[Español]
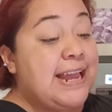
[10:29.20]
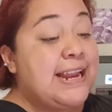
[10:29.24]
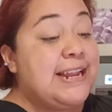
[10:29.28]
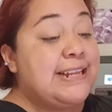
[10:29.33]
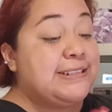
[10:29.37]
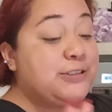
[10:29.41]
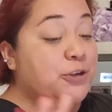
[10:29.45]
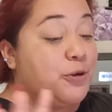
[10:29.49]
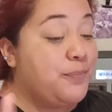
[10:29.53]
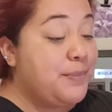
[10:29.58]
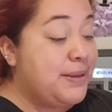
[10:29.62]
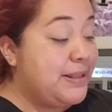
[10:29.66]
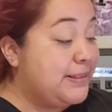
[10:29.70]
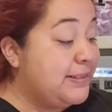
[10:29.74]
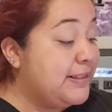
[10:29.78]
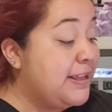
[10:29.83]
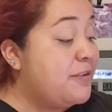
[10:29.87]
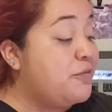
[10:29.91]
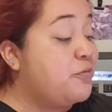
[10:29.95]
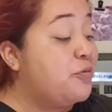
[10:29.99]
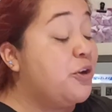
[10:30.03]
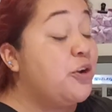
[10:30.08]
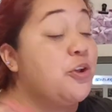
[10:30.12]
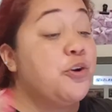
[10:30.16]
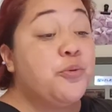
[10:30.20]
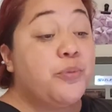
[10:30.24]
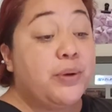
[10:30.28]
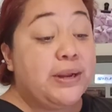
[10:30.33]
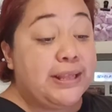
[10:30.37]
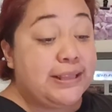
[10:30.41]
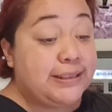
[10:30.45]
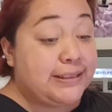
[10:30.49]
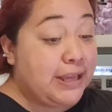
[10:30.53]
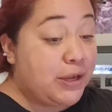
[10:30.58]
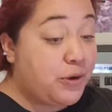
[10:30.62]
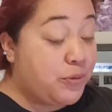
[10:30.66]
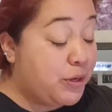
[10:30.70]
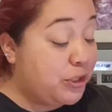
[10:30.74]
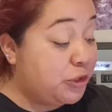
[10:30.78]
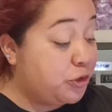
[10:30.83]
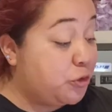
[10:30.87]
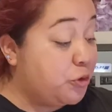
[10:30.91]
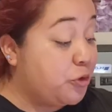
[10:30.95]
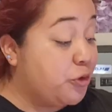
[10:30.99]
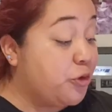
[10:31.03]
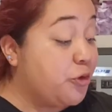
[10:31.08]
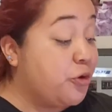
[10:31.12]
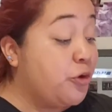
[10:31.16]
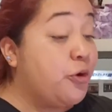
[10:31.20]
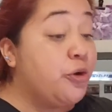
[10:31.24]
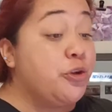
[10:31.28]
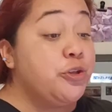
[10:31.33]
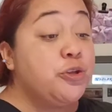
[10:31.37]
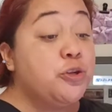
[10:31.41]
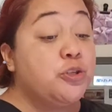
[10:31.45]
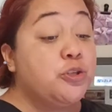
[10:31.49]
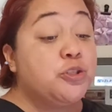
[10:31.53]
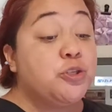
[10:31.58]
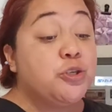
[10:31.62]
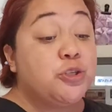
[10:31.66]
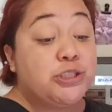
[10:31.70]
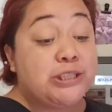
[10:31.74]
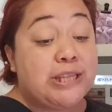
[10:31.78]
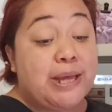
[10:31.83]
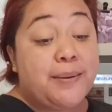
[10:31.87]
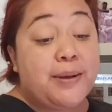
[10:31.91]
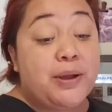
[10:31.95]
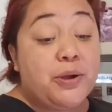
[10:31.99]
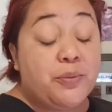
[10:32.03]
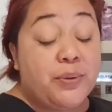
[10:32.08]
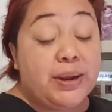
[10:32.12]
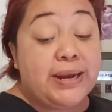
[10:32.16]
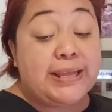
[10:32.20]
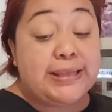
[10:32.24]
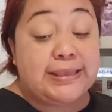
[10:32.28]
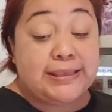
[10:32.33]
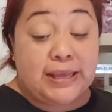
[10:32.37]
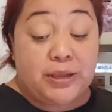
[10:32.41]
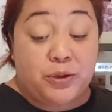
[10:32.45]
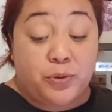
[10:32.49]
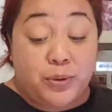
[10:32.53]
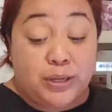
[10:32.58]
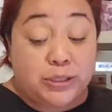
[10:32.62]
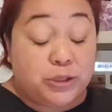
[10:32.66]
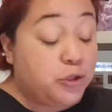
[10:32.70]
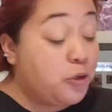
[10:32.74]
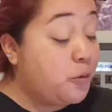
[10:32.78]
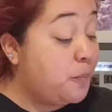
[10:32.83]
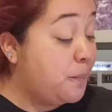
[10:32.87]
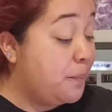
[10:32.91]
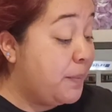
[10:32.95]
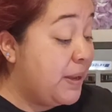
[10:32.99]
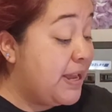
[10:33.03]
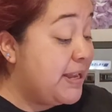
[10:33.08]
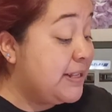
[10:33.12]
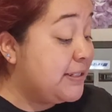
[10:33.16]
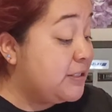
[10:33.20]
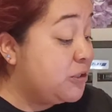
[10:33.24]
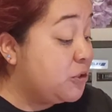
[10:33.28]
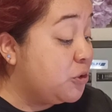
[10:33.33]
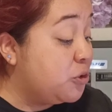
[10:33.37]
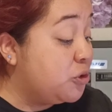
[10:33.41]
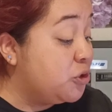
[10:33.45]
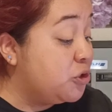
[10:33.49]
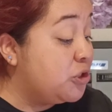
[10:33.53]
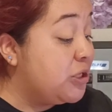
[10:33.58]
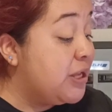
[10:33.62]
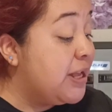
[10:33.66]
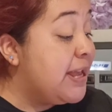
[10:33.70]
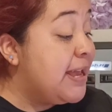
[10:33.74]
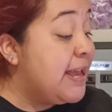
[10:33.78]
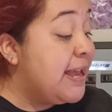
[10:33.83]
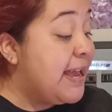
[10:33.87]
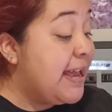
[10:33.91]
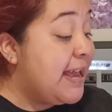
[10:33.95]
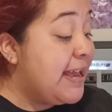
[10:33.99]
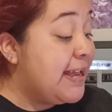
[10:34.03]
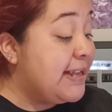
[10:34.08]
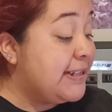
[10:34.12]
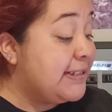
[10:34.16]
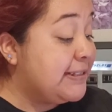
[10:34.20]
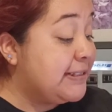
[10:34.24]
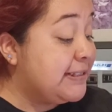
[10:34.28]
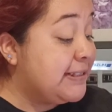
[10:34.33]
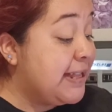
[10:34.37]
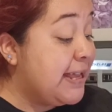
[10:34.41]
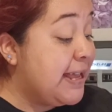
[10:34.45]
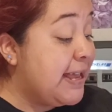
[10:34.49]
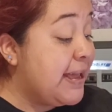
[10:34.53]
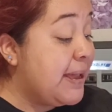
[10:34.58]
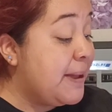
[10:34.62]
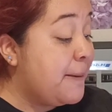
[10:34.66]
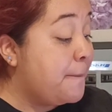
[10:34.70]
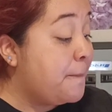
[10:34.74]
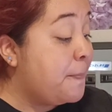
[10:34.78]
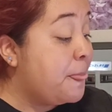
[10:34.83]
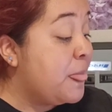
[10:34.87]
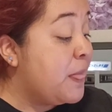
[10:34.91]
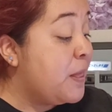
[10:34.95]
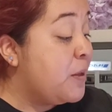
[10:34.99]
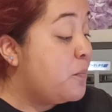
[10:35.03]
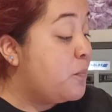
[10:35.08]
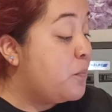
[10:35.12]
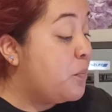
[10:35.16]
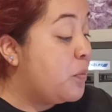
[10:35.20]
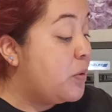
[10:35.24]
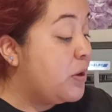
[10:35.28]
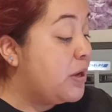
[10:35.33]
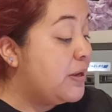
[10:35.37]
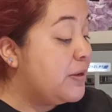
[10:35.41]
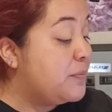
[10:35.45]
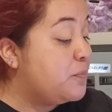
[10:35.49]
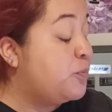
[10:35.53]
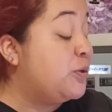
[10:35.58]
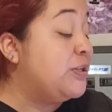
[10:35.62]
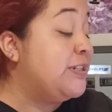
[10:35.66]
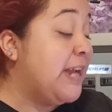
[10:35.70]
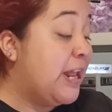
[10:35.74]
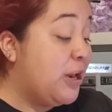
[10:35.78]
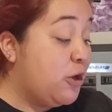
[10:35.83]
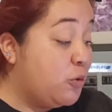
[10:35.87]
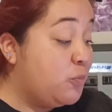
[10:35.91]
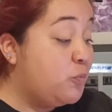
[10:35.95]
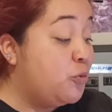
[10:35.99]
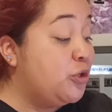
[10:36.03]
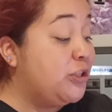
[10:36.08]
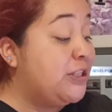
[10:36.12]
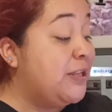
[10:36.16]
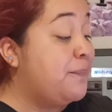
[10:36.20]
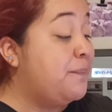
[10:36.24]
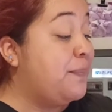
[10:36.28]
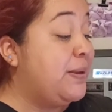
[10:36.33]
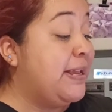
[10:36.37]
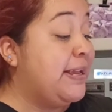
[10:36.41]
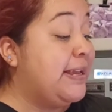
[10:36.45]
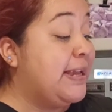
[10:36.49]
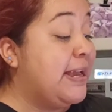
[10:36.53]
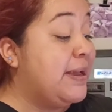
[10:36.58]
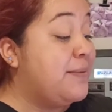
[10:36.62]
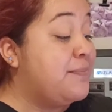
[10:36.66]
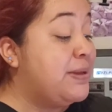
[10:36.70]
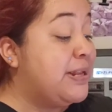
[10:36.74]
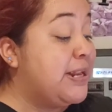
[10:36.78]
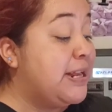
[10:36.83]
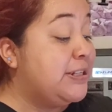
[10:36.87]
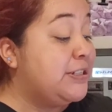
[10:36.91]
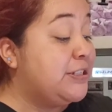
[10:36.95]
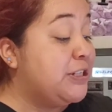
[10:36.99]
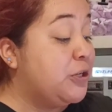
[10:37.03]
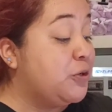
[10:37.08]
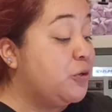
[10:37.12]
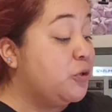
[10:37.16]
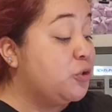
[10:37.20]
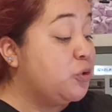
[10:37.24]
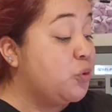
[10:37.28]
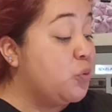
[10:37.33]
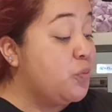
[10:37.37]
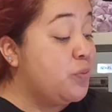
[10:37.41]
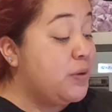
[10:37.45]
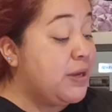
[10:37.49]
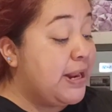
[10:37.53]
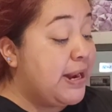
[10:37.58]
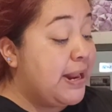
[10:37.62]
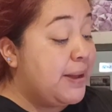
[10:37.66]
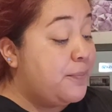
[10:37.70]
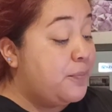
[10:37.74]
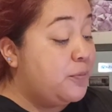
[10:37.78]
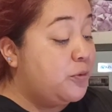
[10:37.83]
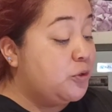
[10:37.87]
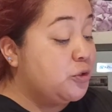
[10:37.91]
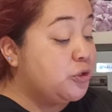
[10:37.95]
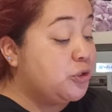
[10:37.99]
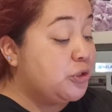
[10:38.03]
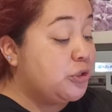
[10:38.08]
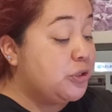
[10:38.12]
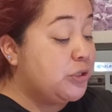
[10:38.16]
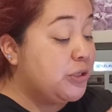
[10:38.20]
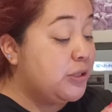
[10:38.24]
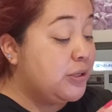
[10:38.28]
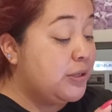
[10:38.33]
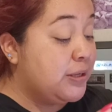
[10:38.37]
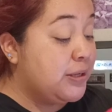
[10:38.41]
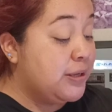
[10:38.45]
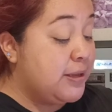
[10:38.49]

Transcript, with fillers: ya les comenté, fueron 44 rollos, costaban 44 pesos. Este, pues ya lo multipliqué, miren chicos, hubiéramos,